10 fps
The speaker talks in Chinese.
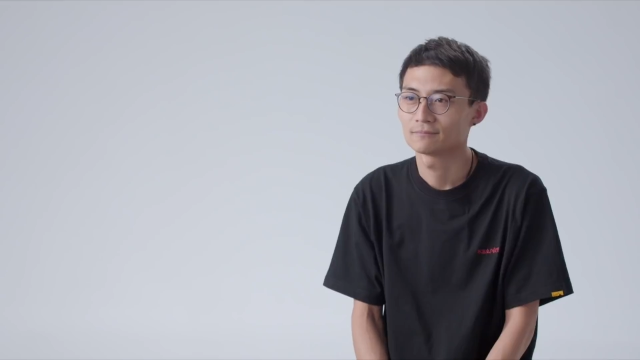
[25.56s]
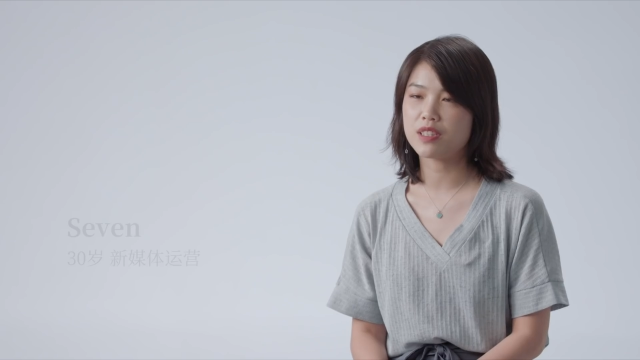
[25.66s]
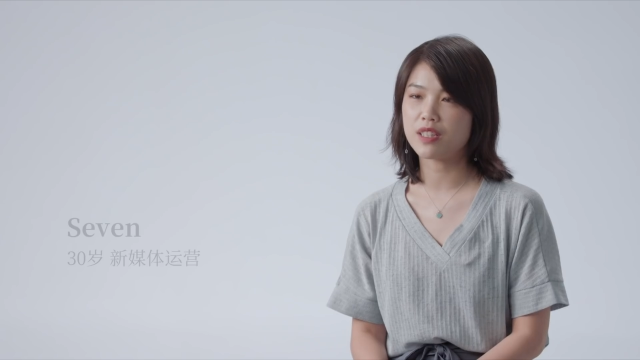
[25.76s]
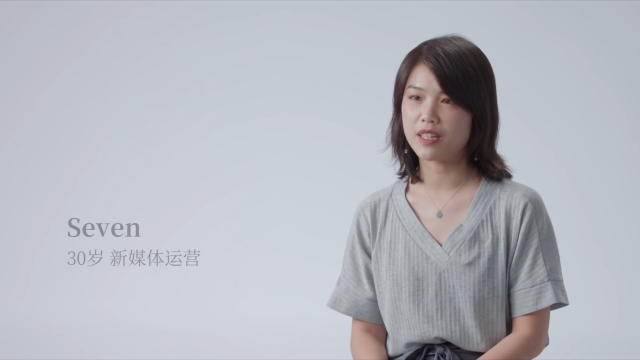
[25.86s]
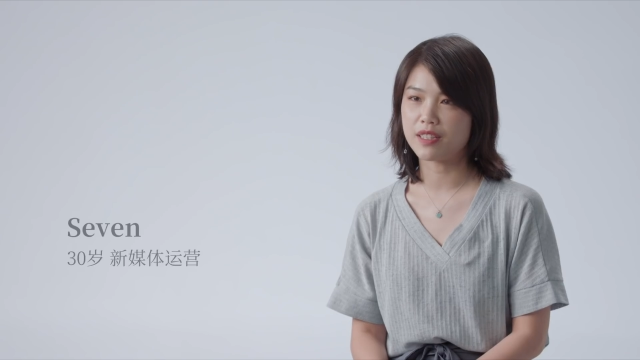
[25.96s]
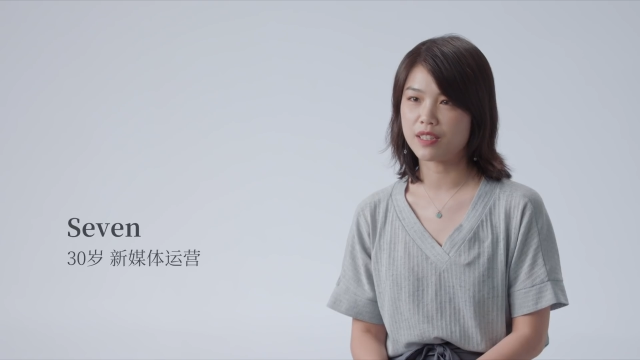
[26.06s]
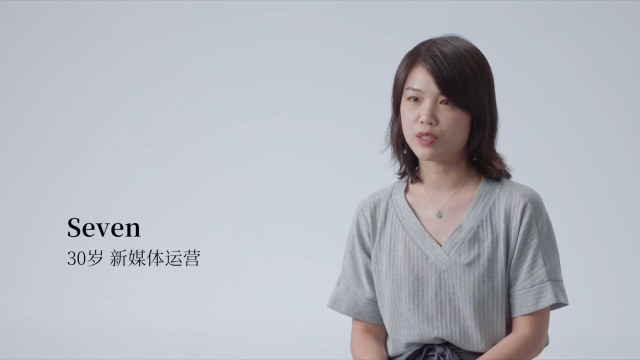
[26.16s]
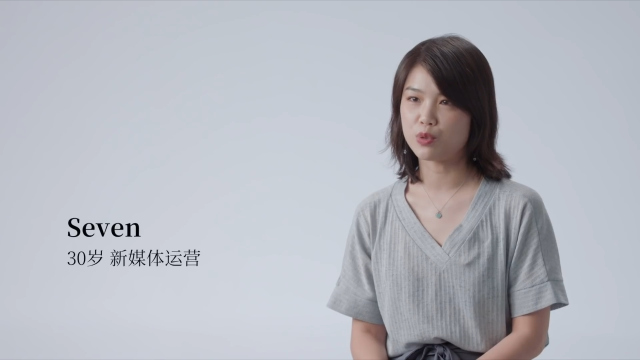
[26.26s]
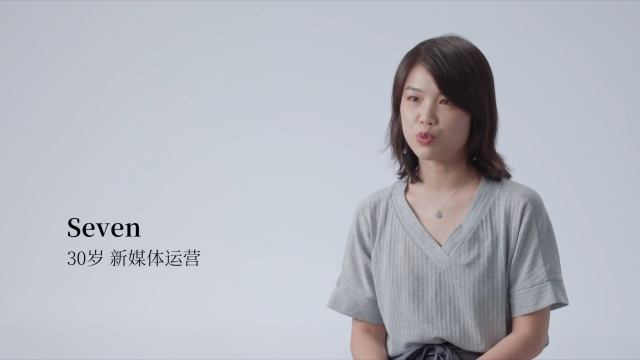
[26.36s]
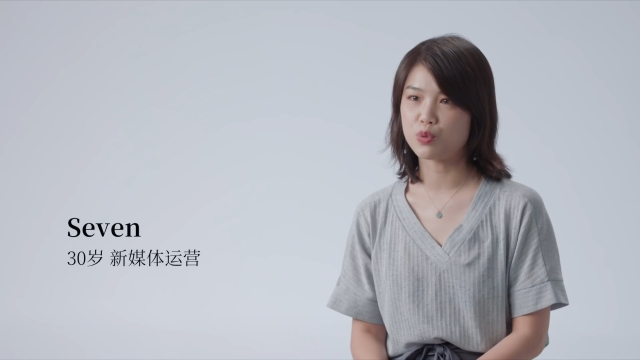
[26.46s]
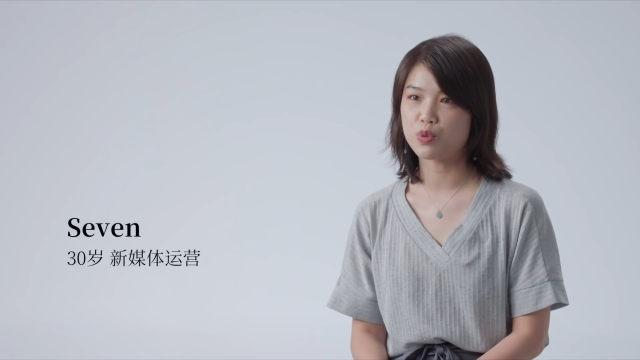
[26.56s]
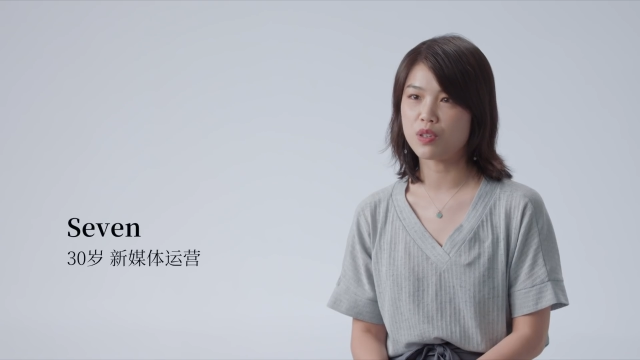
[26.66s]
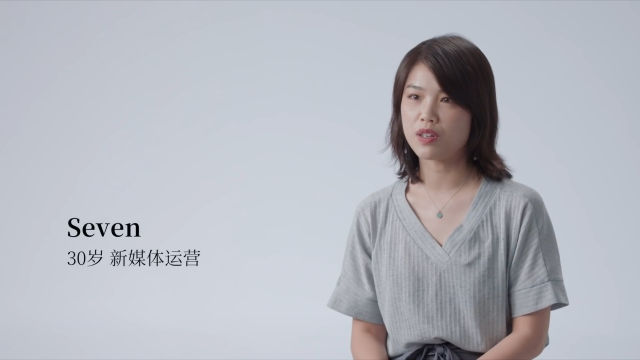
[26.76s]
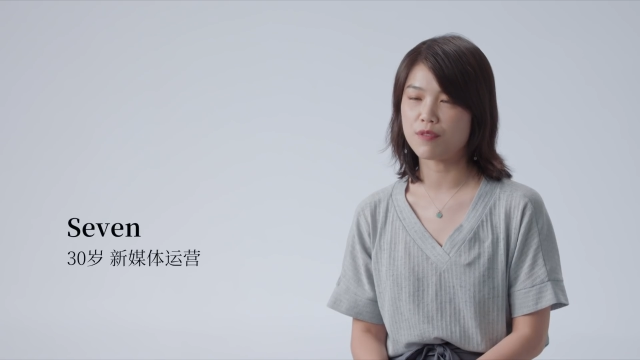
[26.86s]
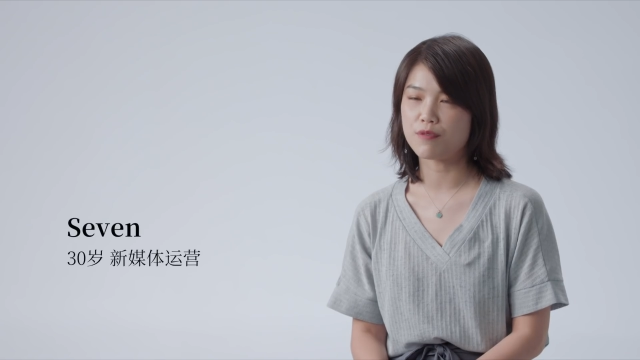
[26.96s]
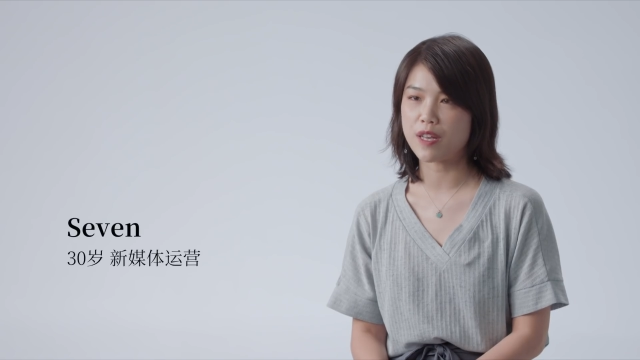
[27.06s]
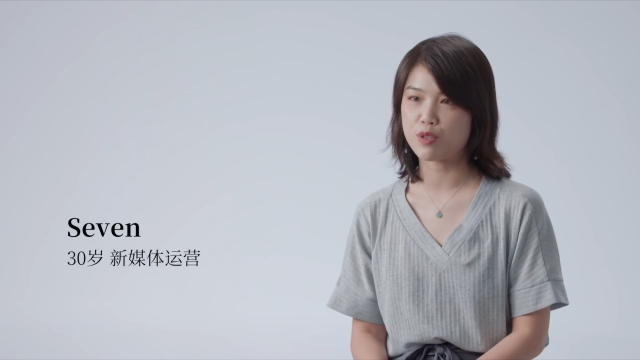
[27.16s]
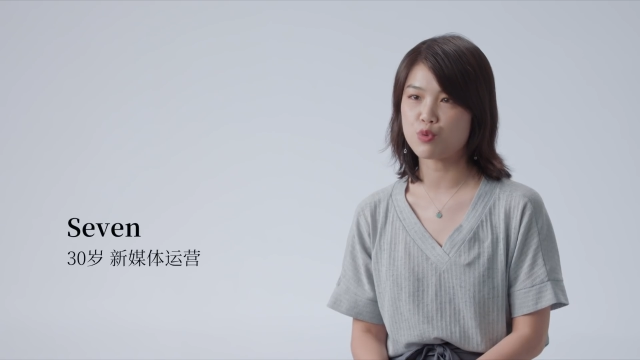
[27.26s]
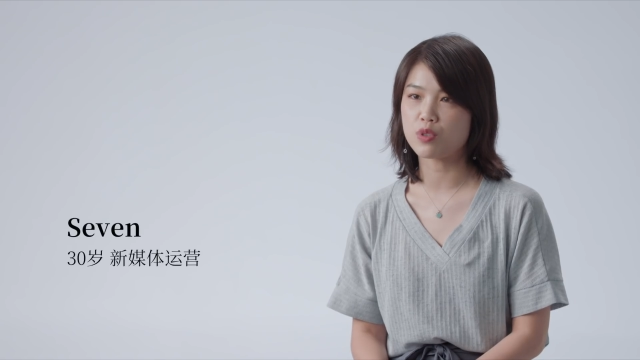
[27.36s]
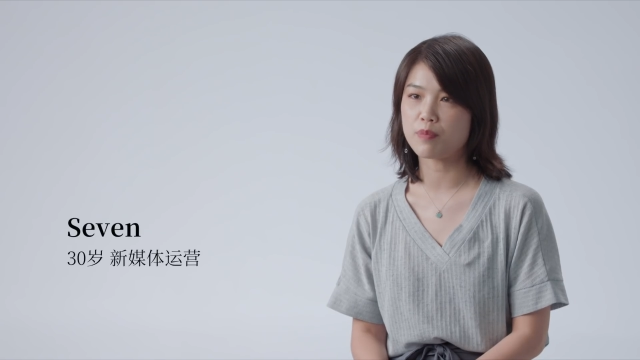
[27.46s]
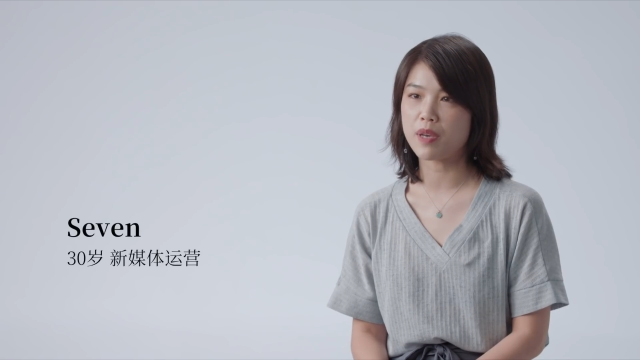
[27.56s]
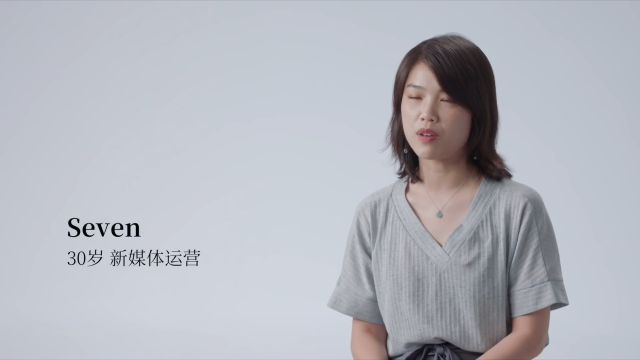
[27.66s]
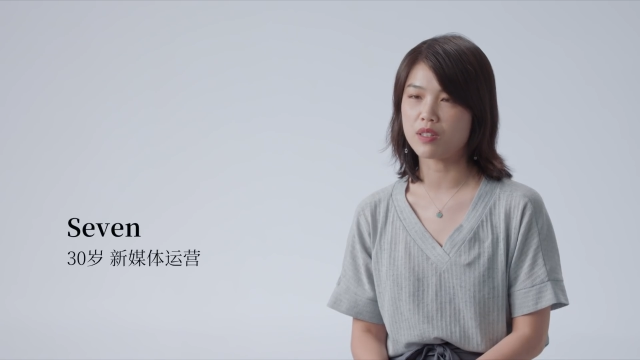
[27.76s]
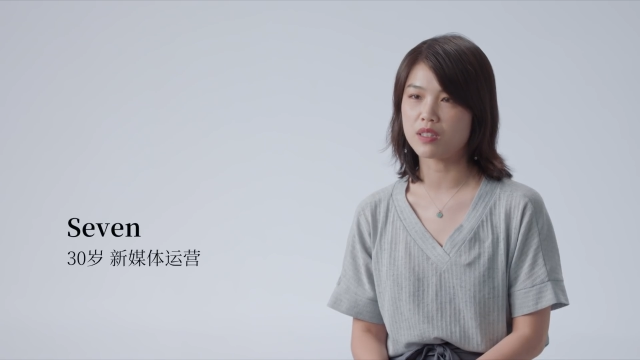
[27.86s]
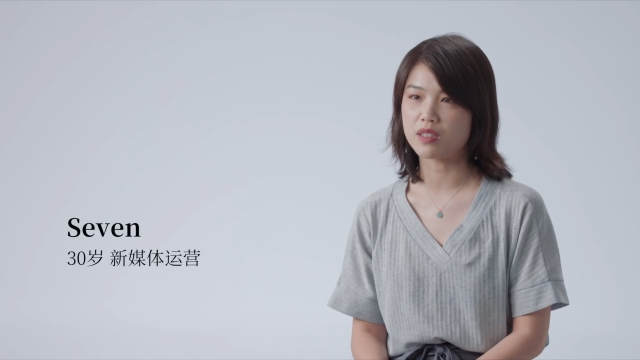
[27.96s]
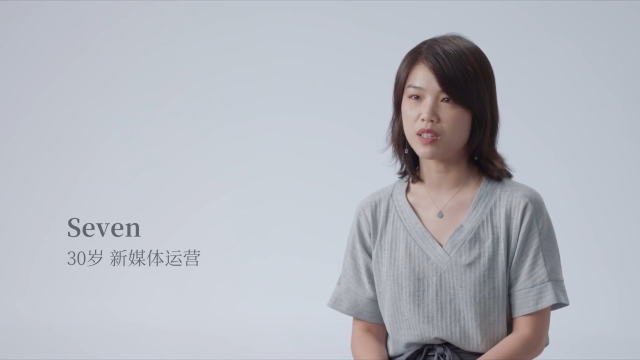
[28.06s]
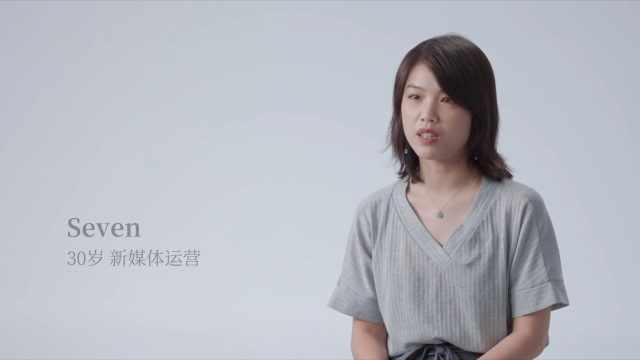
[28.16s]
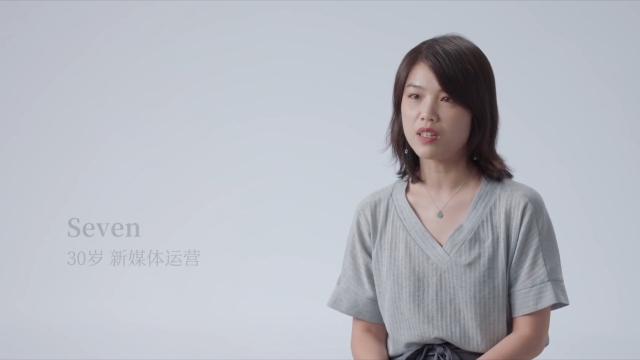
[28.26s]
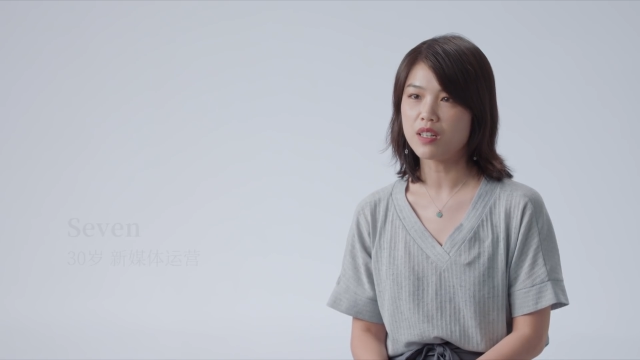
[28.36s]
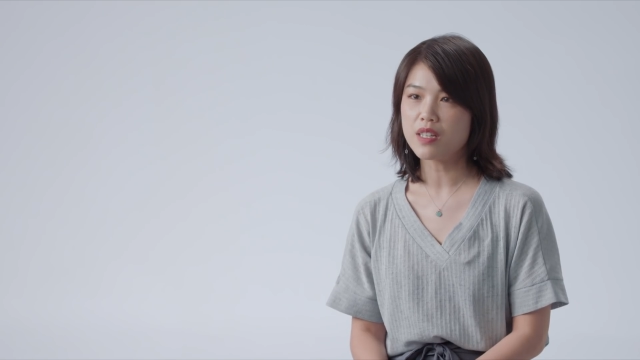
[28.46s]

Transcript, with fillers: 填很多很繁琐的表格，